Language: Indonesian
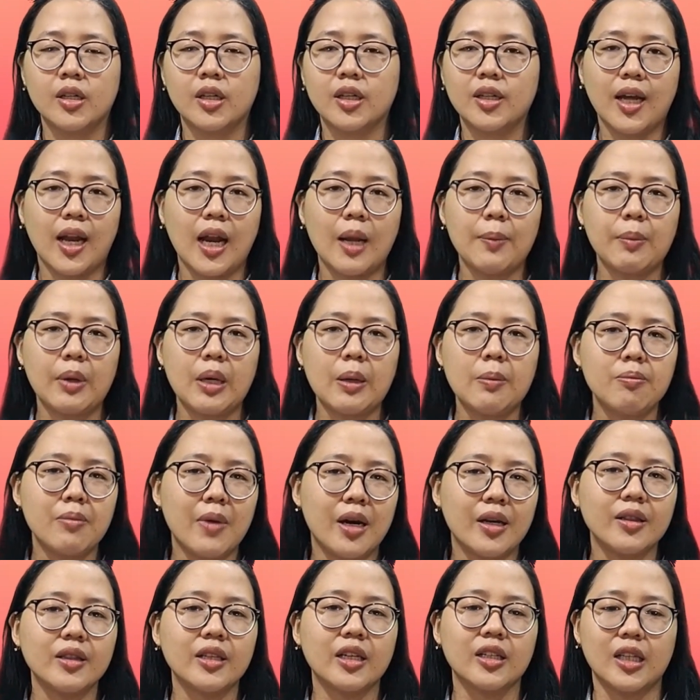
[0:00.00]
Di dalam
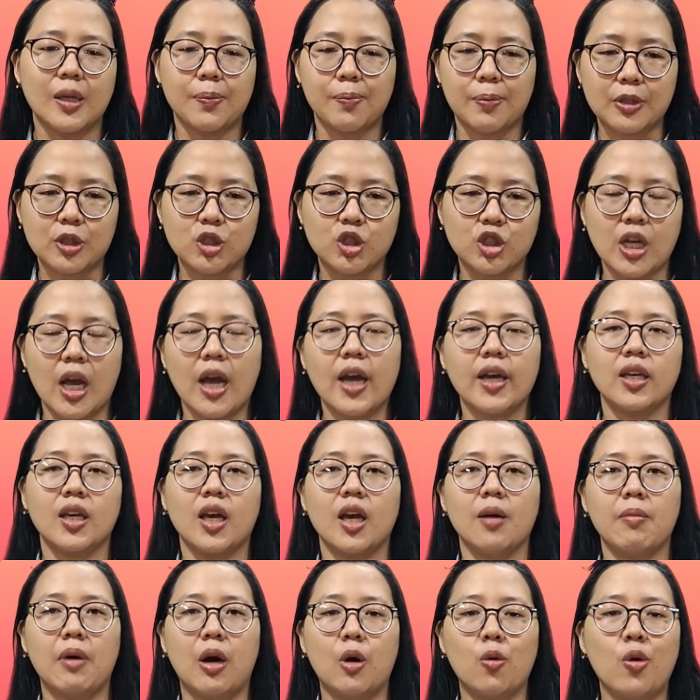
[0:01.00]
iman kita
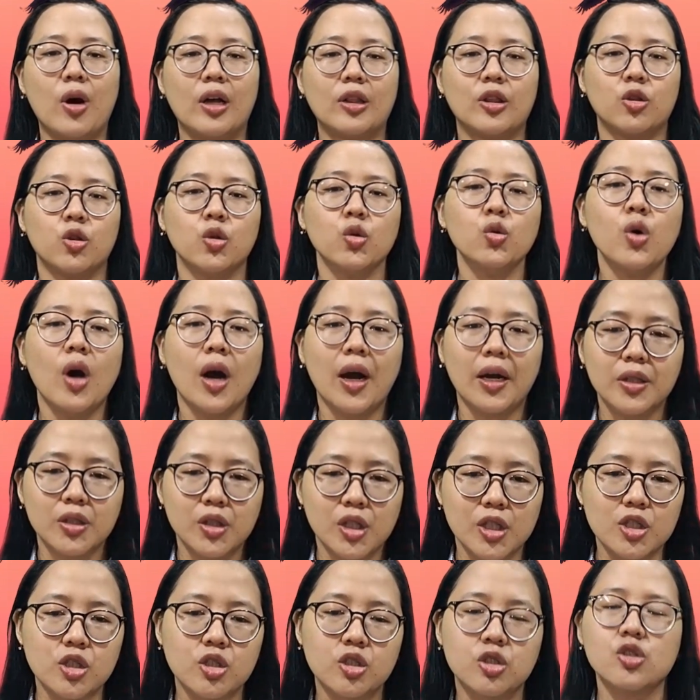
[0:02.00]
percaya bahwa
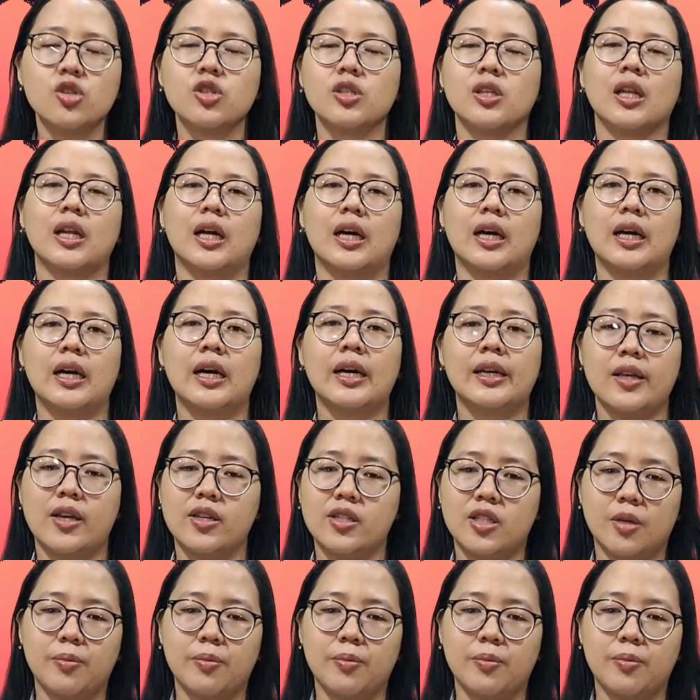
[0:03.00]
Tuhan Yesuslah yang